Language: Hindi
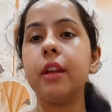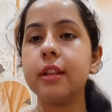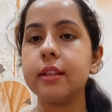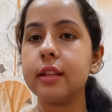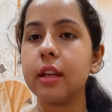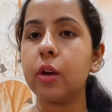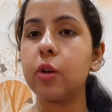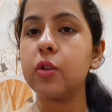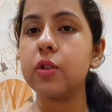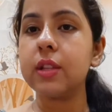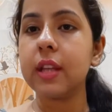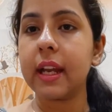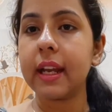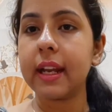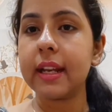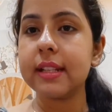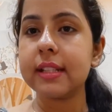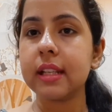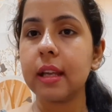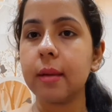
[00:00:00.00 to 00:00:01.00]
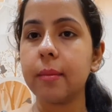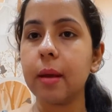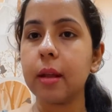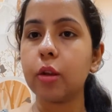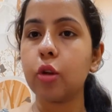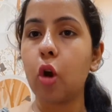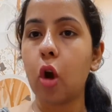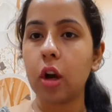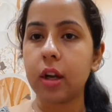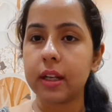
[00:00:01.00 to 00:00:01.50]
से कुछ सेकेंड्स के बाद
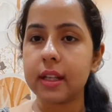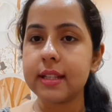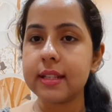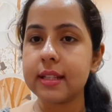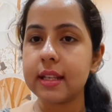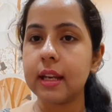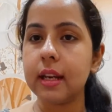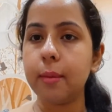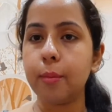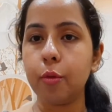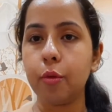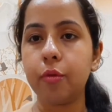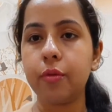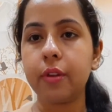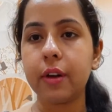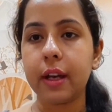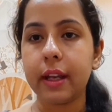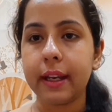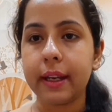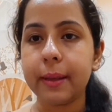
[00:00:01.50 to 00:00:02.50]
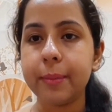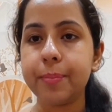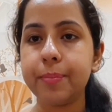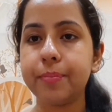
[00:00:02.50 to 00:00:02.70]
कॉटन से रिमूव करें